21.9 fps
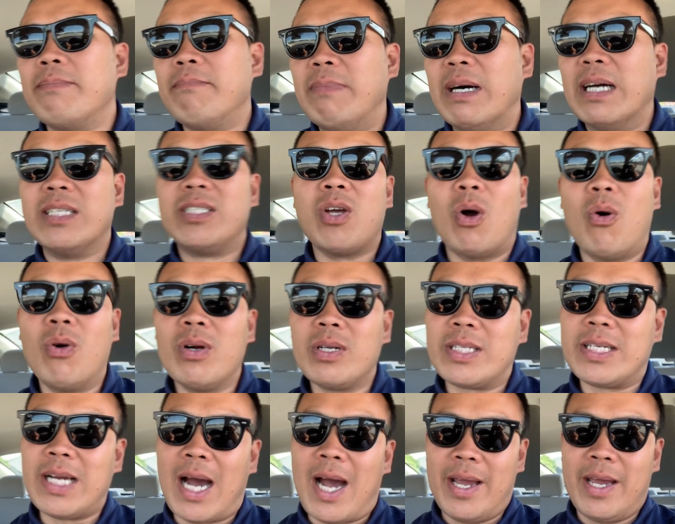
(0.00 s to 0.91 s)
เหมือนจง
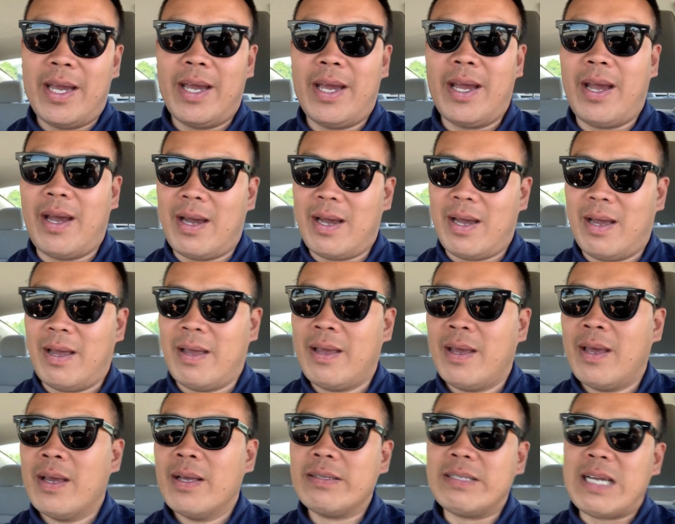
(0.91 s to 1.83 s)
ใจอ่ะ
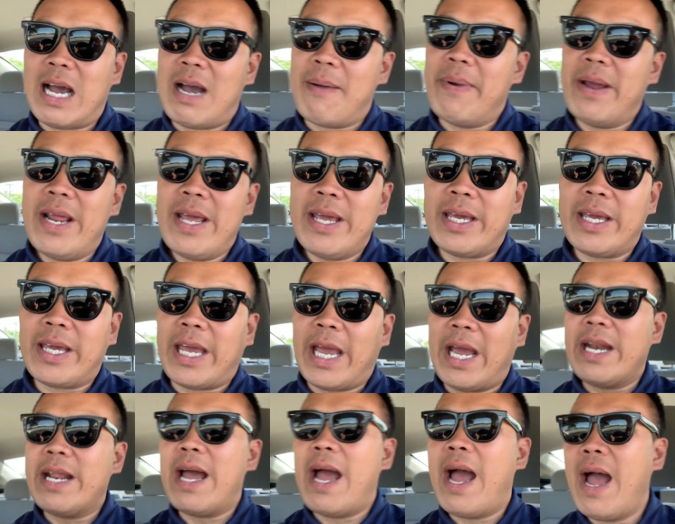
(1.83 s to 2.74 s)
จ๋าไม่ได้คิ
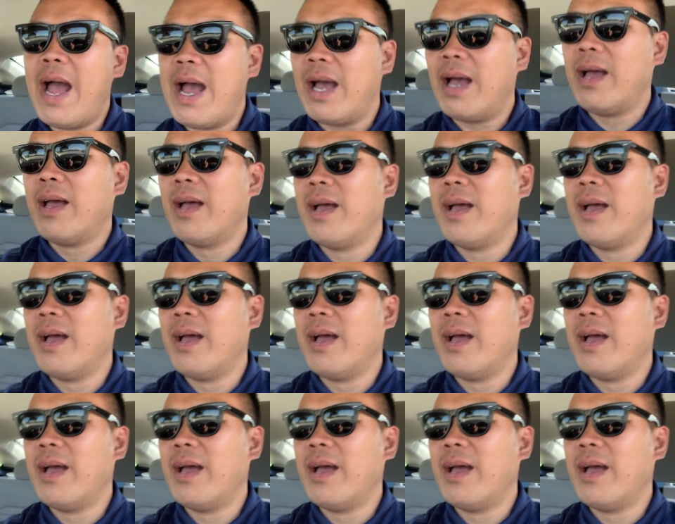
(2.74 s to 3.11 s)
ดนะฮะ